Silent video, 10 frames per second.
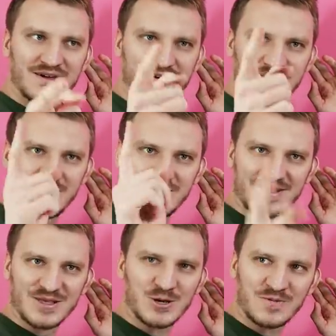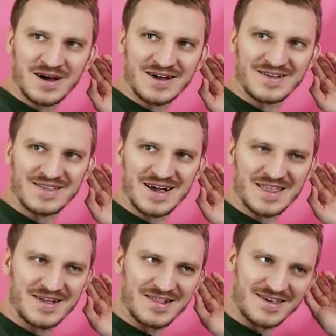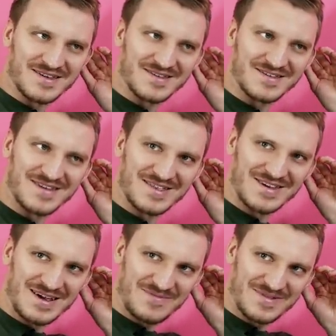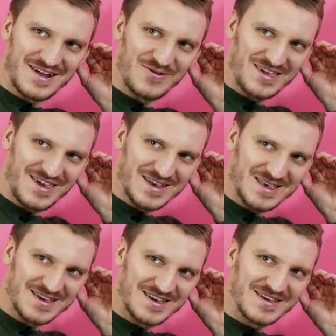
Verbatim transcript: э, был чувак на каталке, а там, да, Люди Икс.